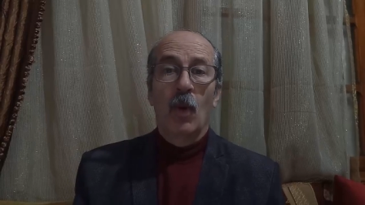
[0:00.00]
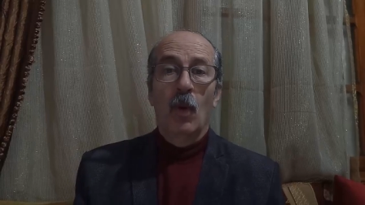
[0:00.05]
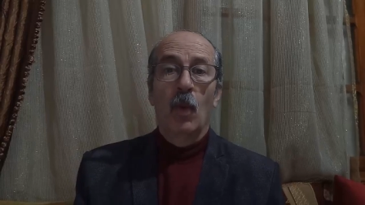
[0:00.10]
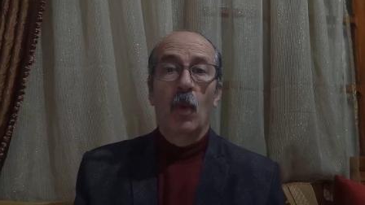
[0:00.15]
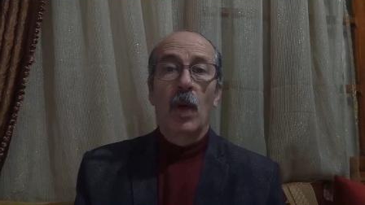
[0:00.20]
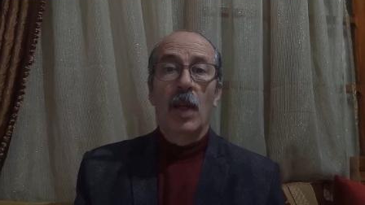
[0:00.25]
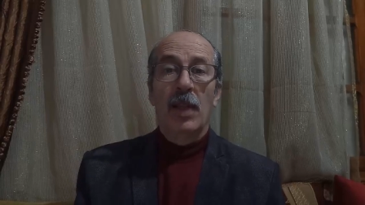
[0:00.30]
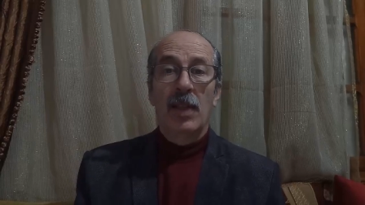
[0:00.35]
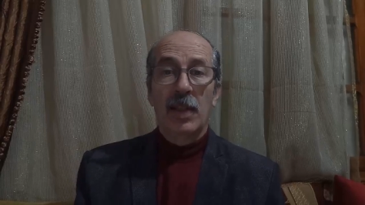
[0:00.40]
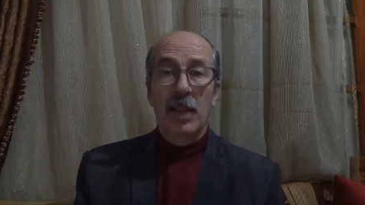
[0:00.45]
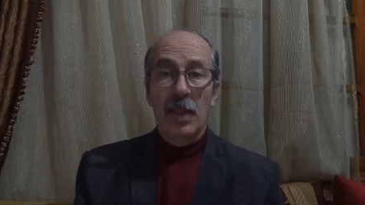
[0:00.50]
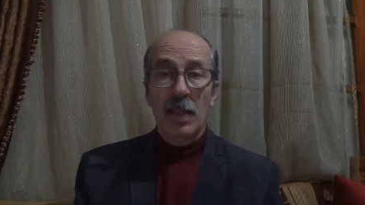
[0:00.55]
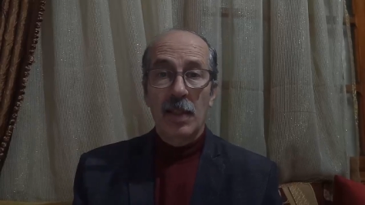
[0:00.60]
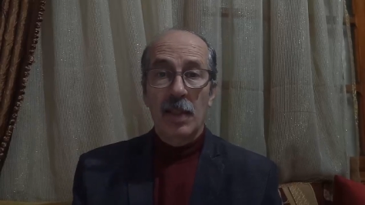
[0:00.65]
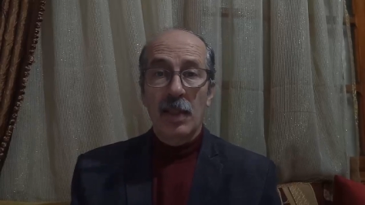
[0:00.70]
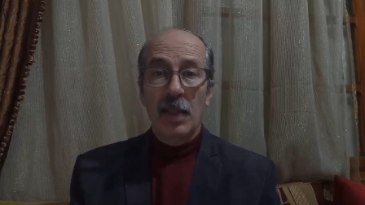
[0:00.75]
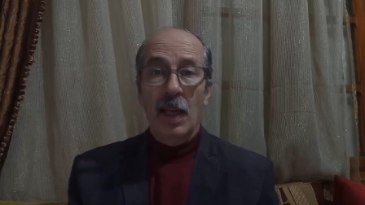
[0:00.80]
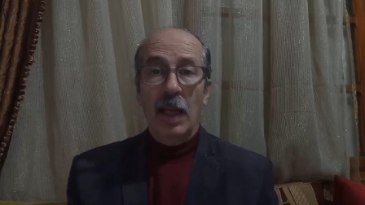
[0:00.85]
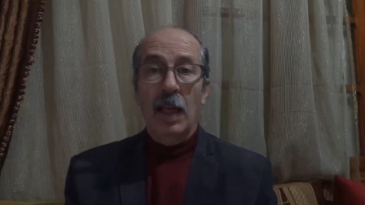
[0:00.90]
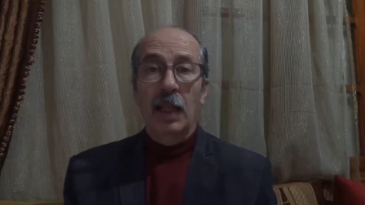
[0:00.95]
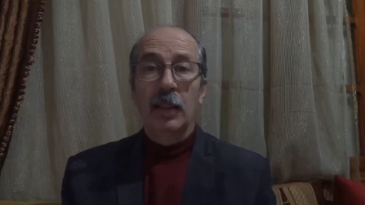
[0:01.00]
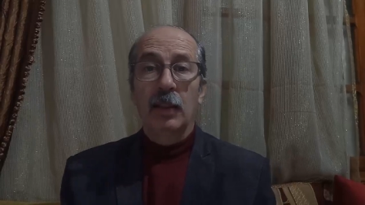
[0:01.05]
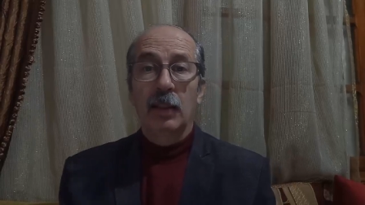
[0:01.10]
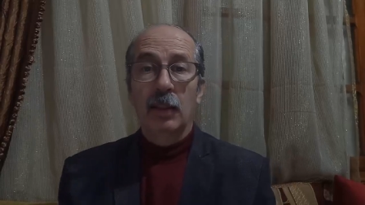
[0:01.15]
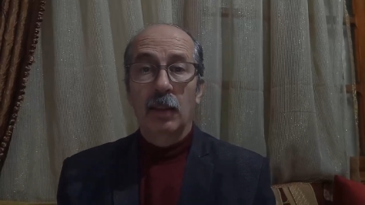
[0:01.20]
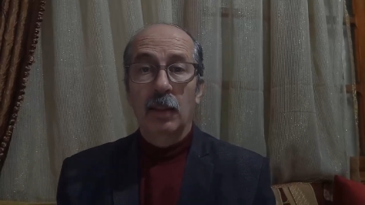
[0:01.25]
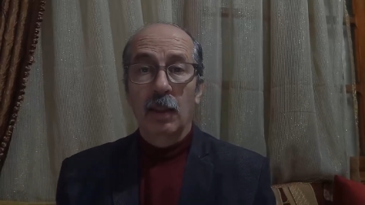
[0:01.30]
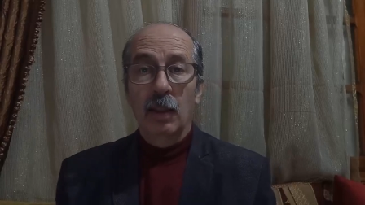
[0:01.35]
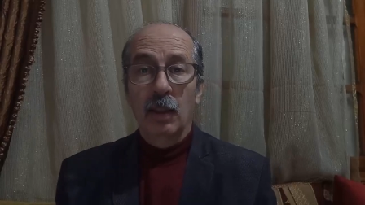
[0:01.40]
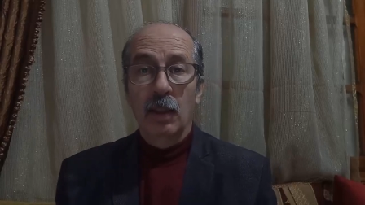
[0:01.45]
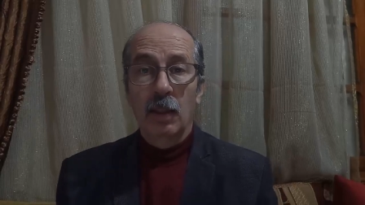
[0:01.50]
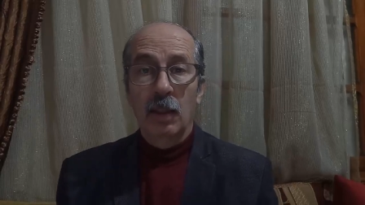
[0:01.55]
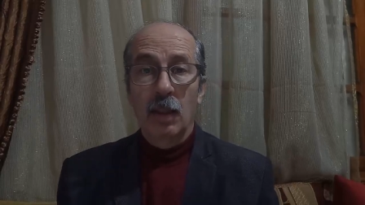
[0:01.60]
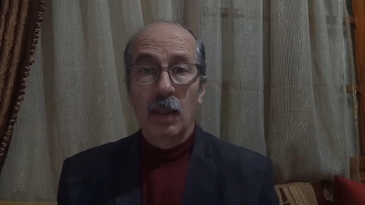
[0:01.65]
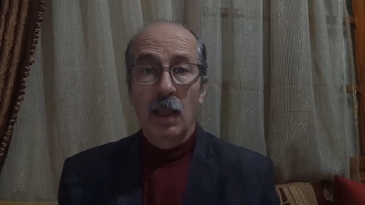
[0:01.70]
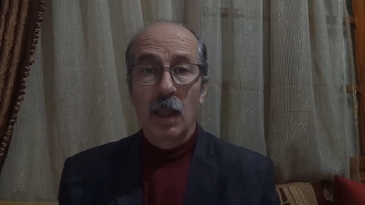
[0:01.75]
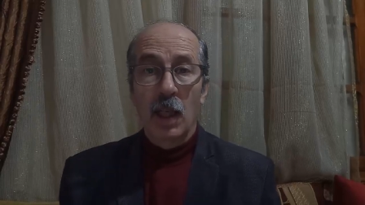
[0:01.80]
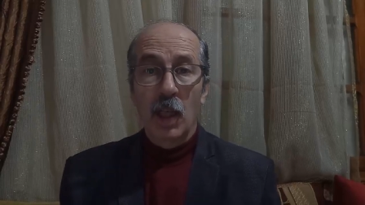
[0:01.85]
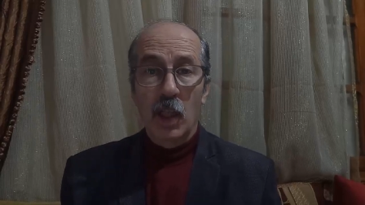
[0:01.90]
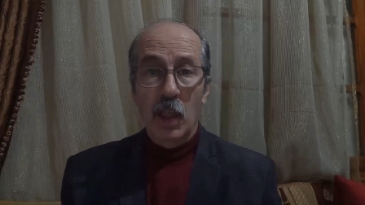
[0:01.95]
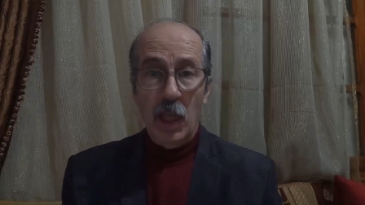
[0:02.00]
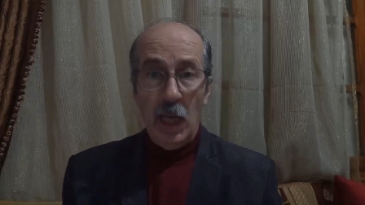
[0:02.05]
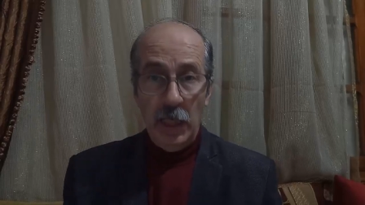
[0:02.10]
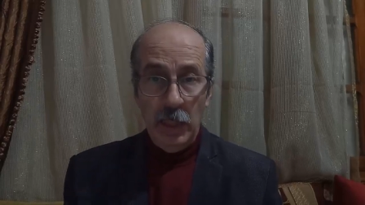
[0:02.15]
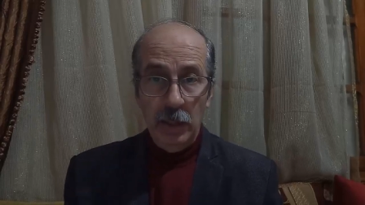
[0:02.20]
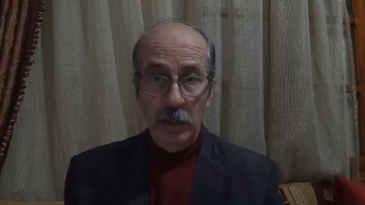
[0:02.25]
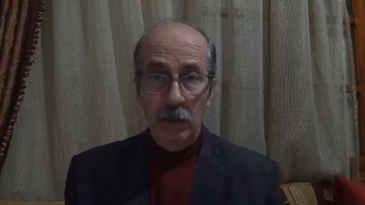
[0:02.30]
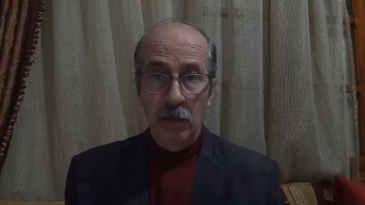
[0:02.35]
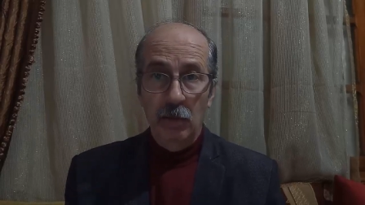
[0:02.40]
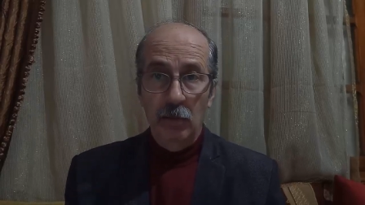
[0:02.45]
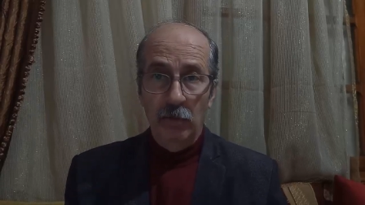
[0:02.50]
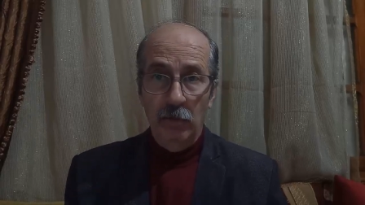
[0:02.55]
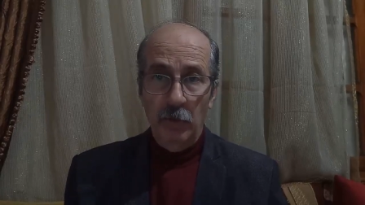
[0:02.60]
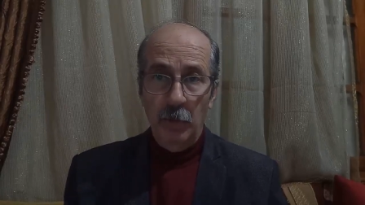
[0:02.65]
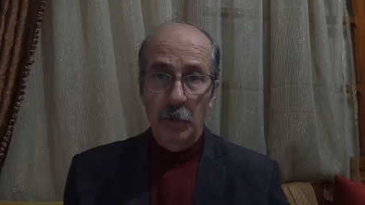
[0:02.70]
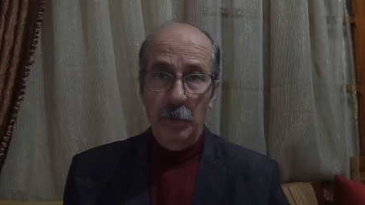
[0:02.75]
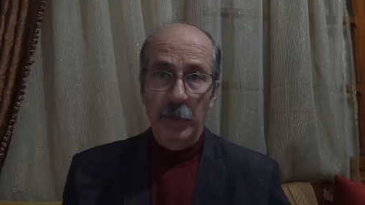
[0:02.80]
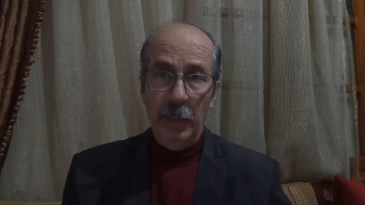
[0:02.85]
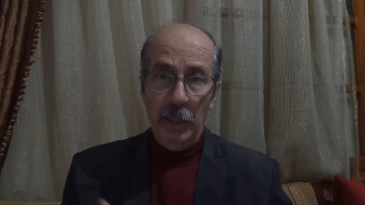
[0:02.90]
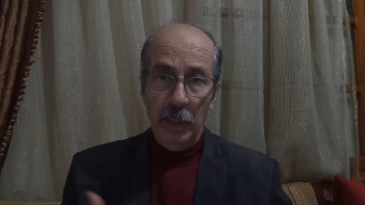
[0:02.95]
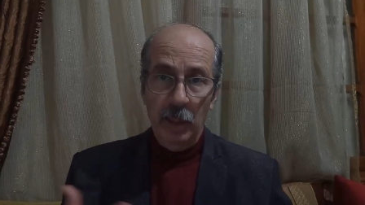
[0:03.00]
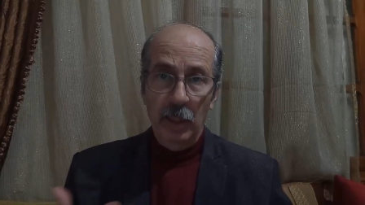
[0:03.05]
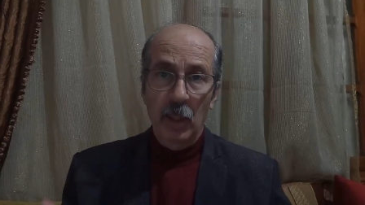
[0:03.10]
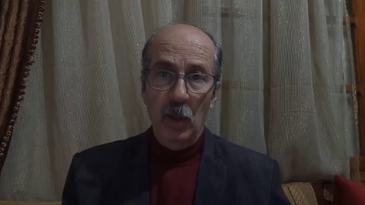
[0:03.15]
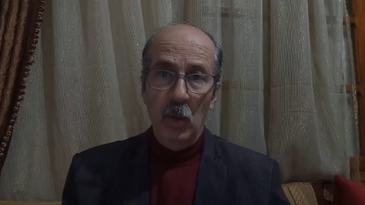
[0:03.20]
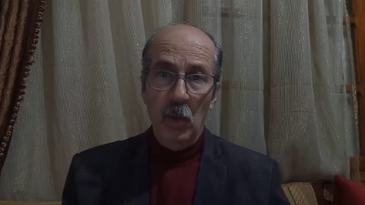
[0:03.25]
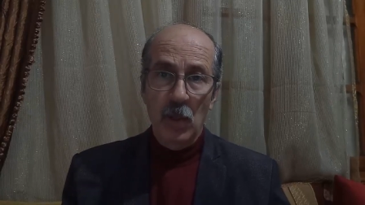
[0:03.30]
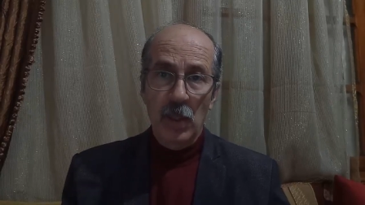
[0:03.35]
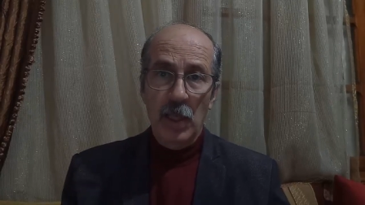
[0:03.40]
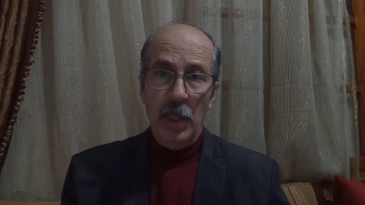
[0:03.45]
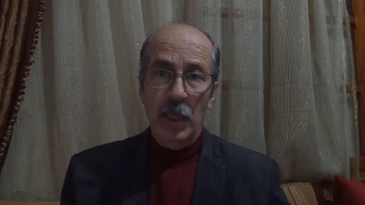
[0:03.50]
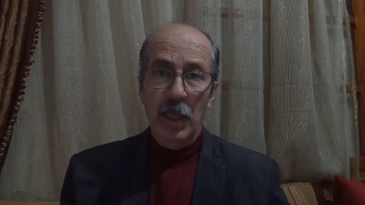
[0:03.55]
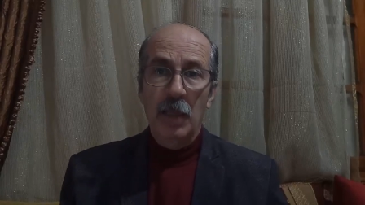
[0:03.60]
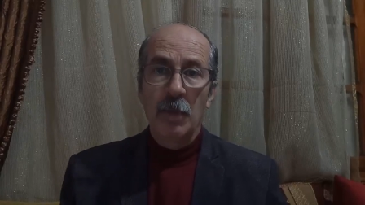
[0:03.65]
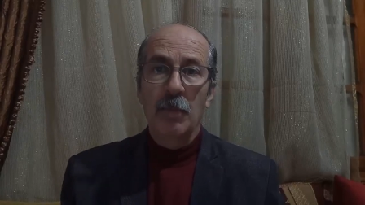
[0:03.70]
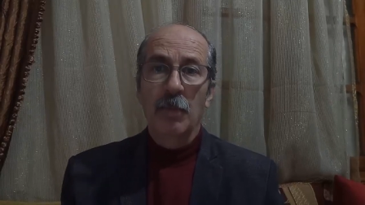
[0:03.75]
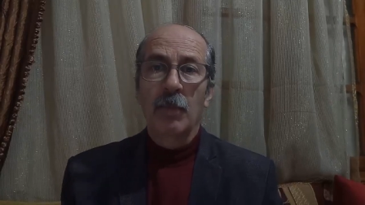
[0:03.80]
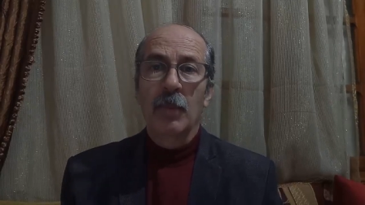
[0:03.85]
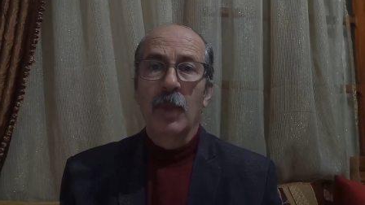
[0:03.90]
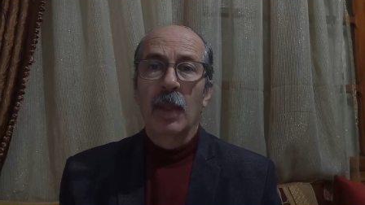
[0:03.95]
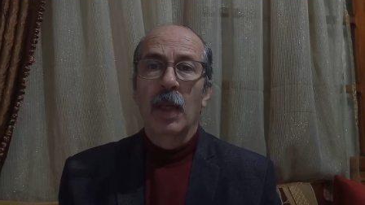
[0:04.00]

واسس خط الشهيد في معنى انه زعيم